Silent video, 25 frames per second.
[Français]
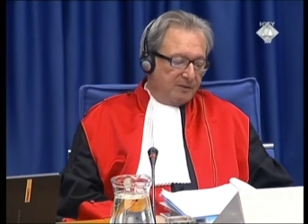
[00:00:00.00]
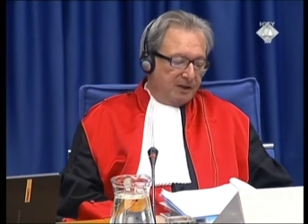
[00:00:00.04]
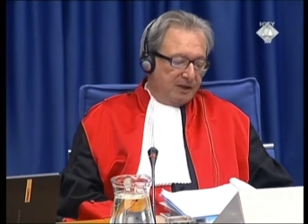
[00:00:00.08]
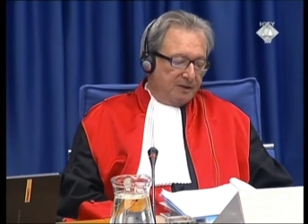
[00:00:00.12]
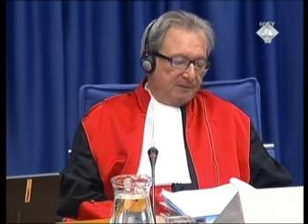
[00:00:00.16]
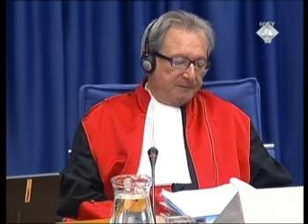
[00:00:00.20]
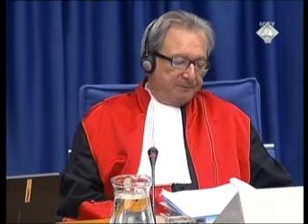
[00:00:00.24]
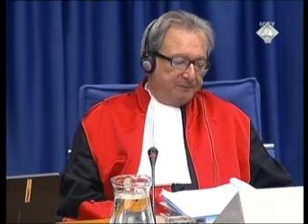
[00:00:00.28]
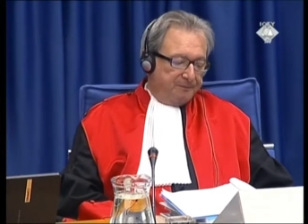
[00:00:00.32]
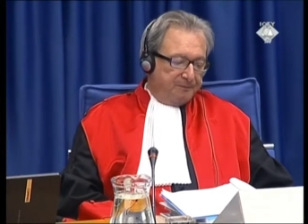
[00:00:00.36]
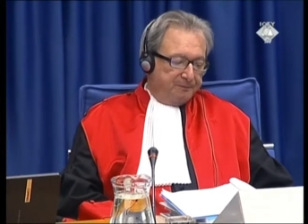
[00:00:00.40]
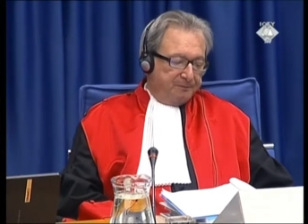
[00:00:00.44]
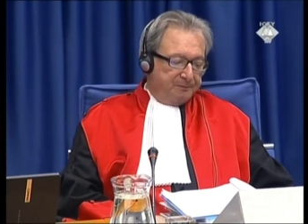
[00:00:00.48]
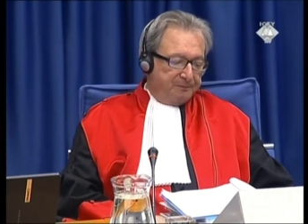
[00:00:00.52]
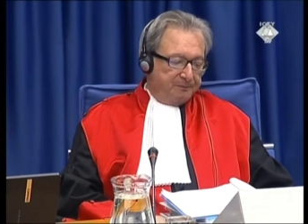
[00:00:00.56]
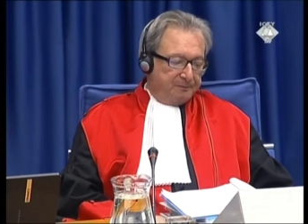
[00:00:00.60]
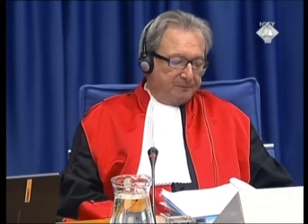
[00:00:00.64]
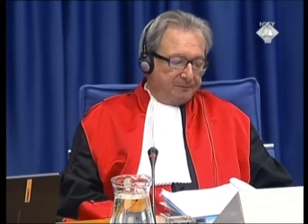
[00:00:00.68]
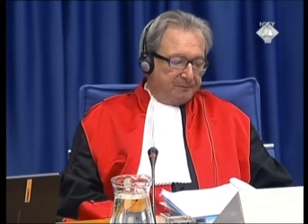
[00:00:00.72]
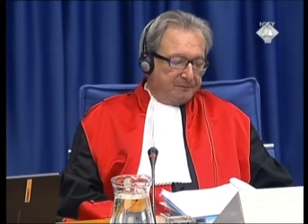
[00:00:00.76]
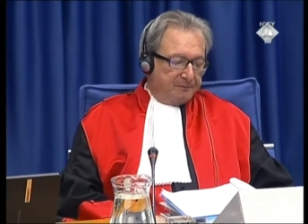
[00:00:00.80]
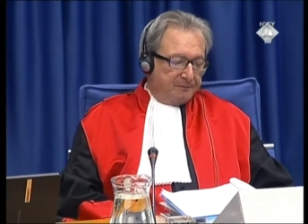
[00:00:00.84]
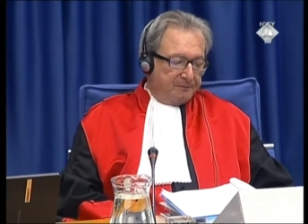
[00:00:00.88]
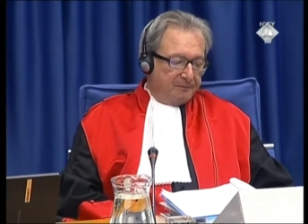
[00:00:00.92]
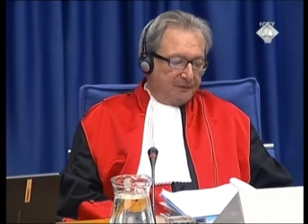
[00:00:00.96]
vous
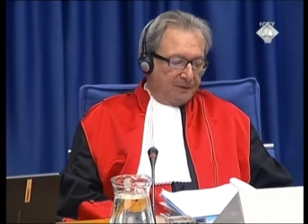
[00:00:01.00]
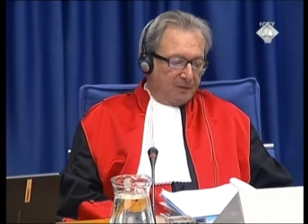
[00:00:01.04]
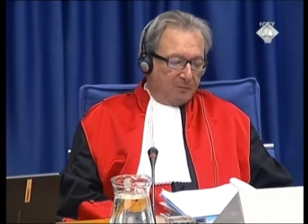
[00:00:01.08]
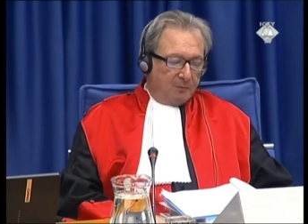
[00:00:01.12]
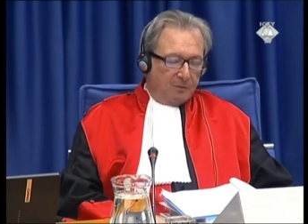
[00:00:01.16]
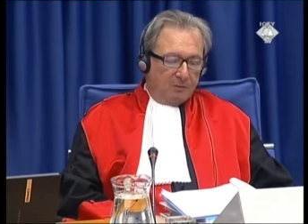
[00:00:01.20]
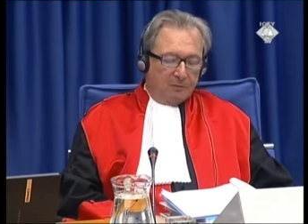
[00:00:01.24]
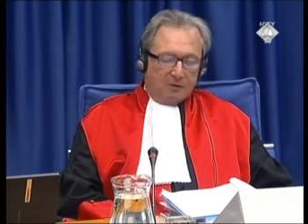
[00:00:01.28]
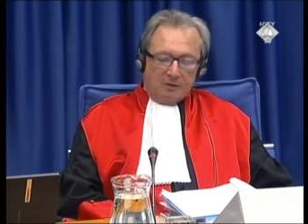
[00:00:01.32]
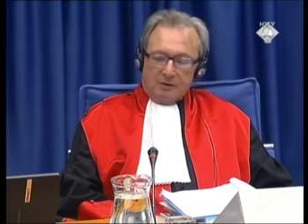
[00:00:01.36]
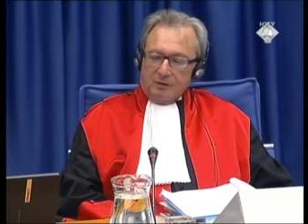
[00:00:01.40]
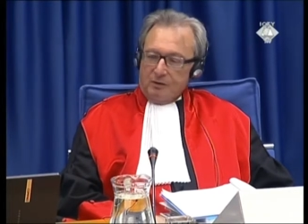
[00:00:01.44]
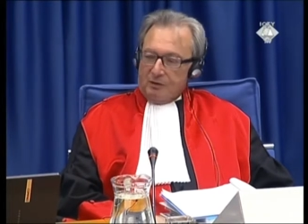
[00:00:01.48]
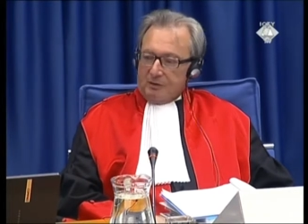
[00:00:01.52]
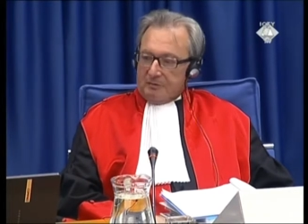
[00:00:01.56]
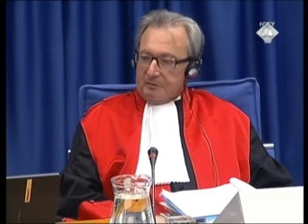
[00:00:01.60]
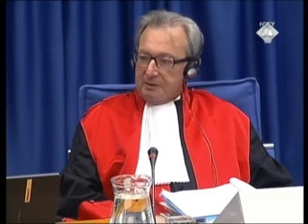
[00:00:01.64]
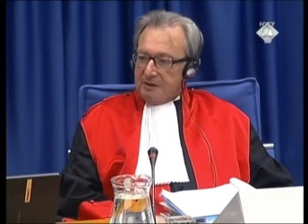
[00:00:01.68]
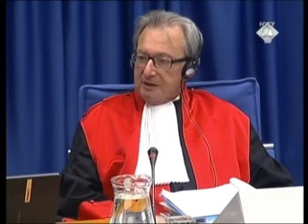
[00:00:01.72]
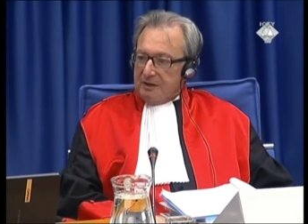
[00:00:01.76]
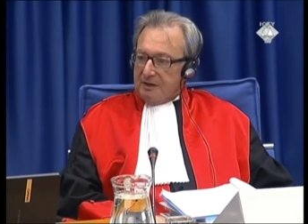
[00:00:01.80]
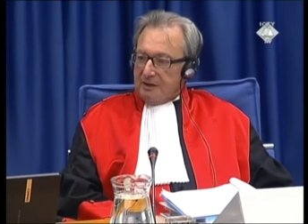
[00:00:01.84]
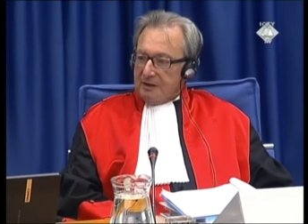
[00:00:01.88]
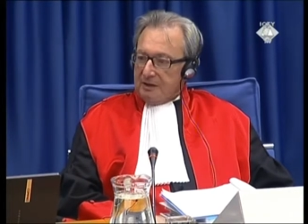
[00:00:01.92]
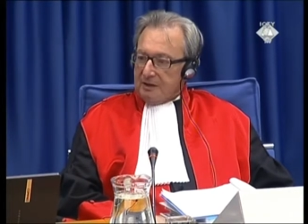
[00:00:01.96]
souhaiteriez
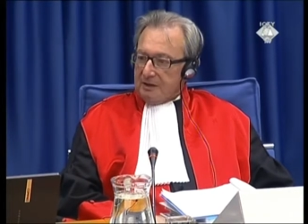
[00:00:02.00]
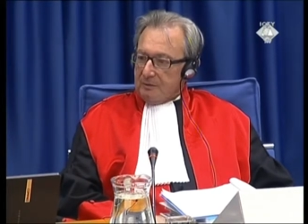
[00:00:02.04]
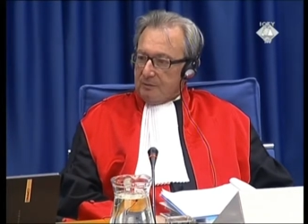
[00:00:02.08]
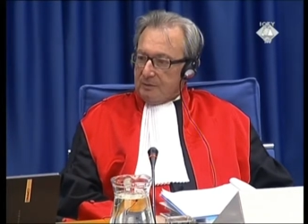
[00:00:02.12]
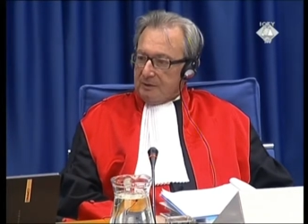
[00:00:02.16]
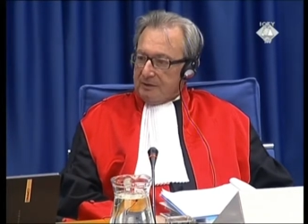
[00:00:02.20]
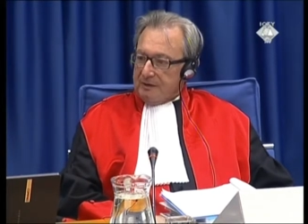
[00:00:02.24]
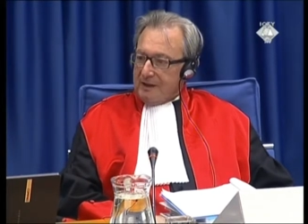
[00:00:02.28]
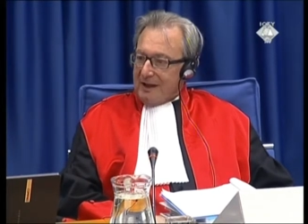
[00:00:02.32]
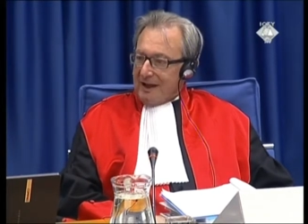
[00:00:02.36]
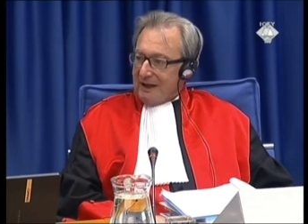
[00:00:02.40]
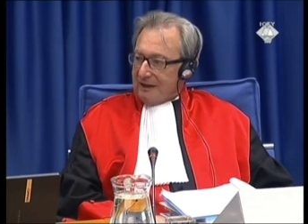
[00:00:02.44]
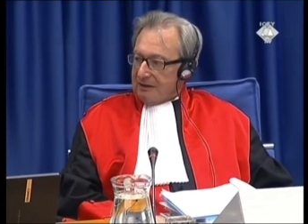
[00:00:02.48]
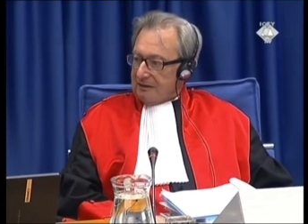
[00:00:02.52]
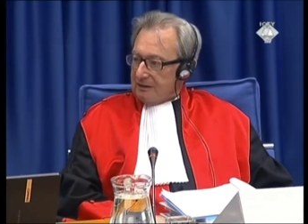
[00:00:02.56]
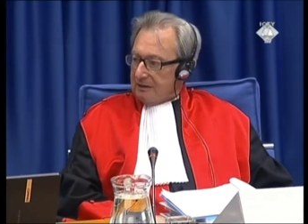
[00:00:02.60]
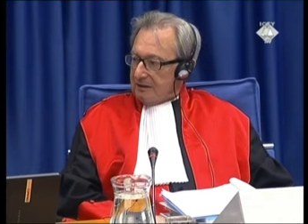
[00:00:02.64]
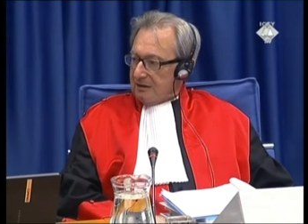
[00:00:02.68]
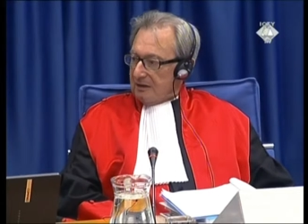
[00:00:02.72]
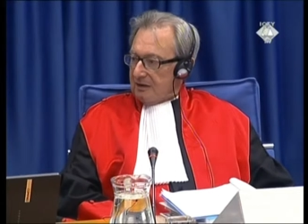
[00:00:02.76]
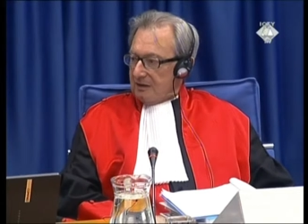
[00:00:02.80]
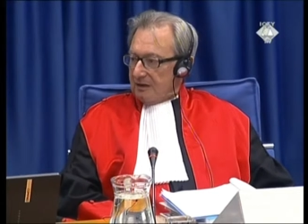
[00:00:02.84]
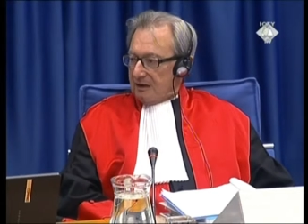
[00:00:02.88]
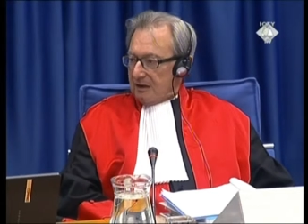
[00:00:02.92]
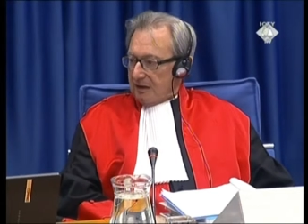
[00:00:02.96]
bénéficier de
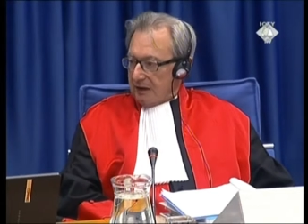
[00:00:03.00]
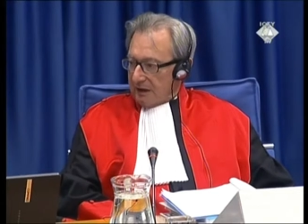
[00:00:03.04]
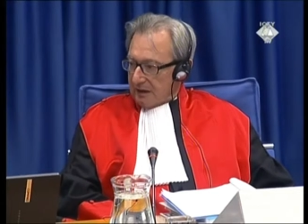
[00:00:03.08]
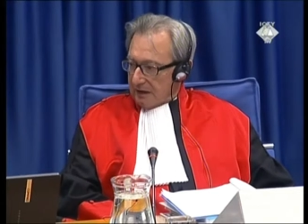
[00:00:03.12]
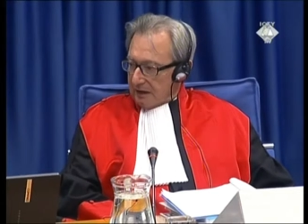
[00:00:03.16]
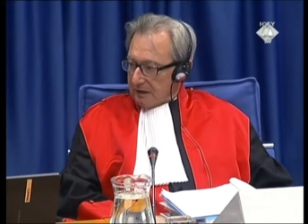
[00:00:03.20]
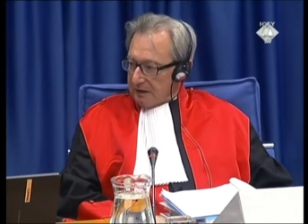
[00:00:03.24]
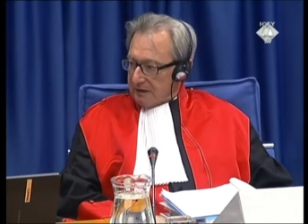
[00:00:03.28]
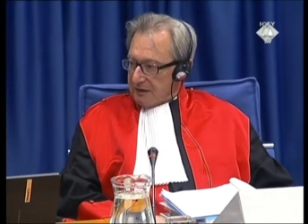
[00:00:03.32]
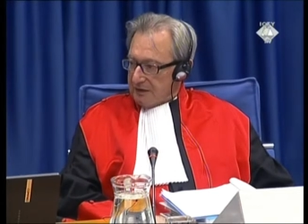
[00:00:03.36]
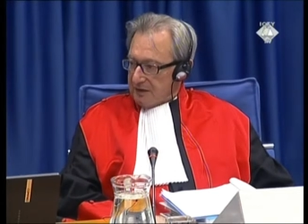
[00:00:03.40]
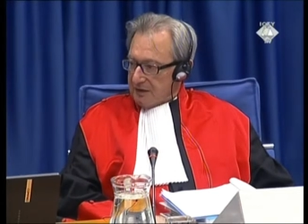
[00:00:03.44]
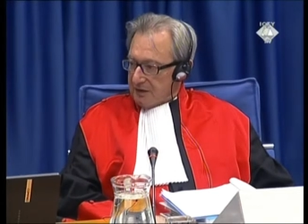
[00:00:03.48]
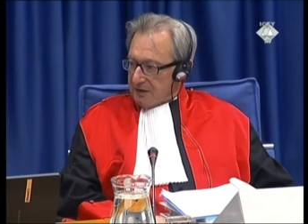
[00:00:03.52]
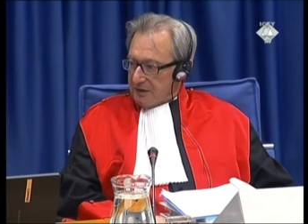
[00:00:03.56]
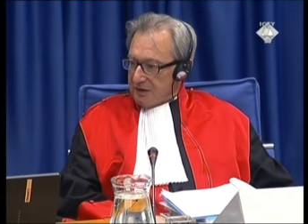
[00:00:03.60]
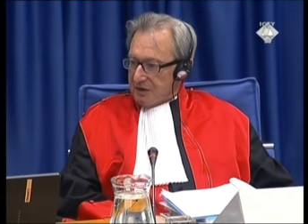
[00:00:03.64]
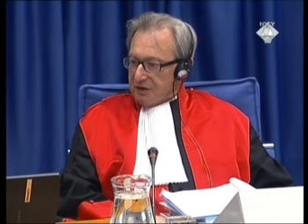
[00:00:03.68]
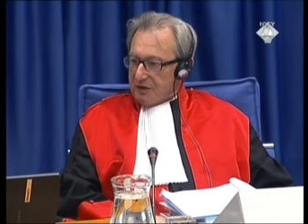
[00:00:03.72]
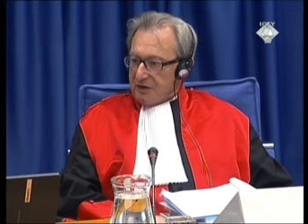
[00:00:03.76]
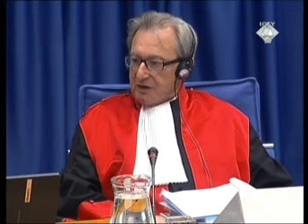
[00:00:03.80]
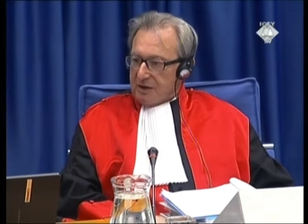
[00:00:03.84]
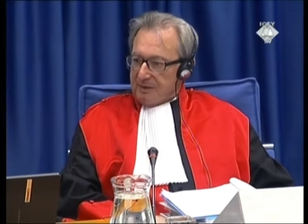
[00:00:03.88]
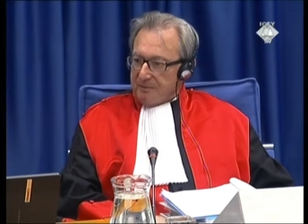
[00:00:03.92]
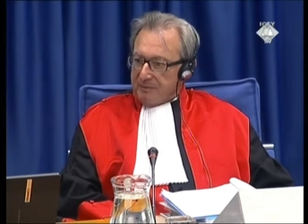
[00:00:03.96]
l'assistance
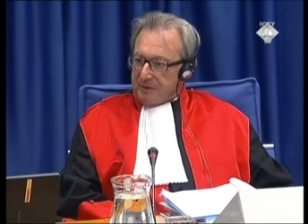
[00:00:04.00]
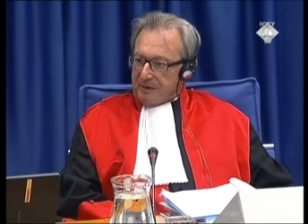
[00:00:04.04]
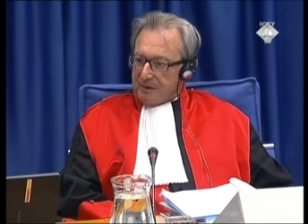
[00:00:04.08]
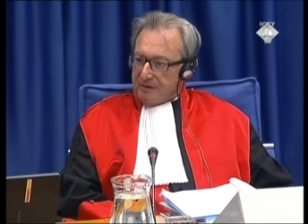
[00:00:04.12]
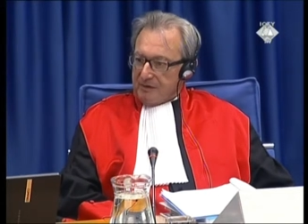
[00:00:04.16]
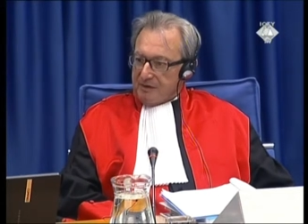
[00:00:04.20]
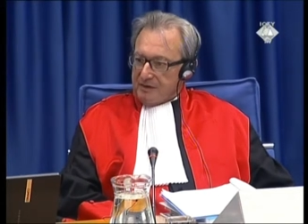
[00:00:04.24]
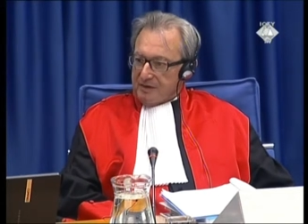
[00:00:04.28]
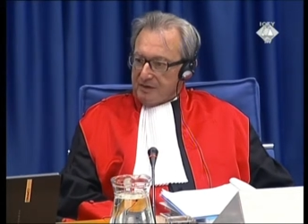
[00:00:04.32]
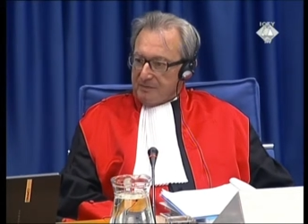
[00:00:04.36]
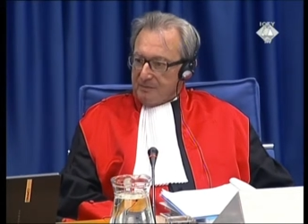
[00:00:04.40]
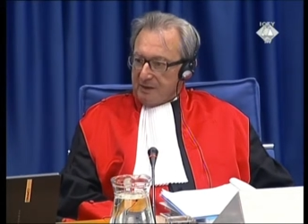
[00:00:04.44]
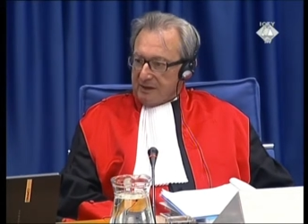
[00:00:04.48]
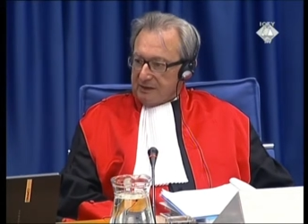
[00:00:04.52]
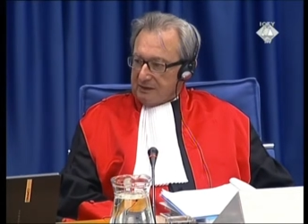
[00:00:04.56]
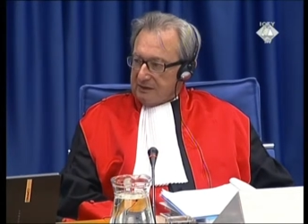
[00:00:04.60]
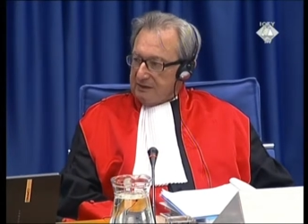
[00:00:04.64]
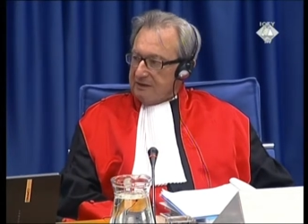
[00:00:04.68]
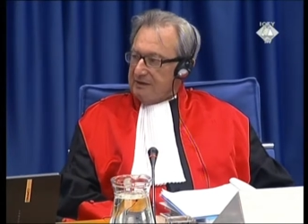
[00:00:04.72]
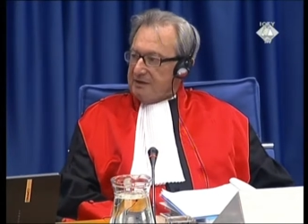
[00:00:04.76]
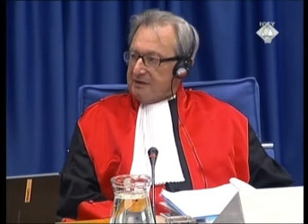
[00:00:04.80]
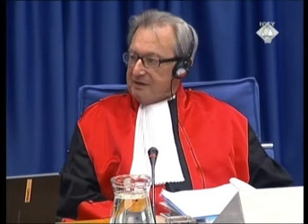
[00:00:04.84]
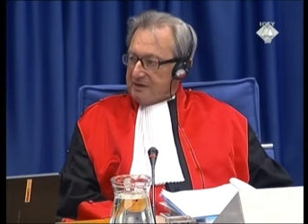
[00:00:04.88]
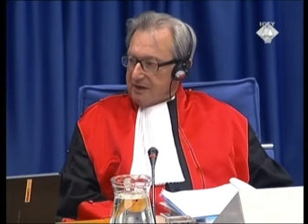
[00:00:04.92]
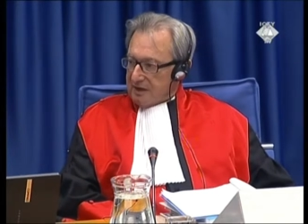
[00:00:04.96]
juridique prévue par le
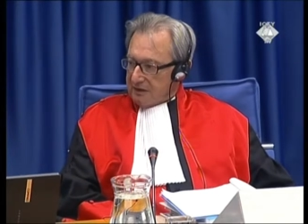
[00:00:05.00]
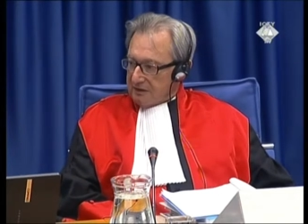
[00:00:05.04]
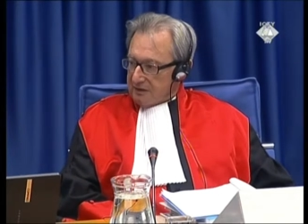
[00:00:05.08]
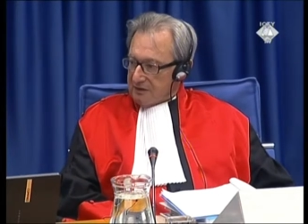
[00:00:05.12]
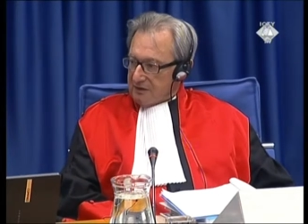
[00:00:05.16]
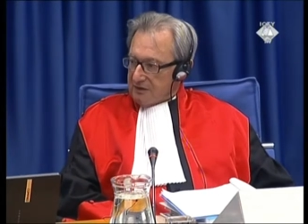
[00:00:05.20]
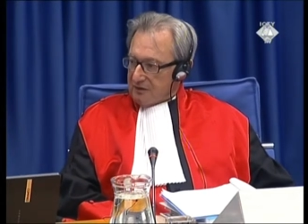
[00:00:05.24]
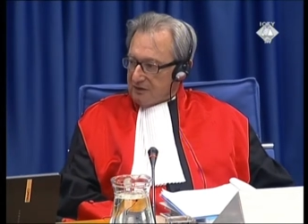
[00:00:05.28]
tribunal.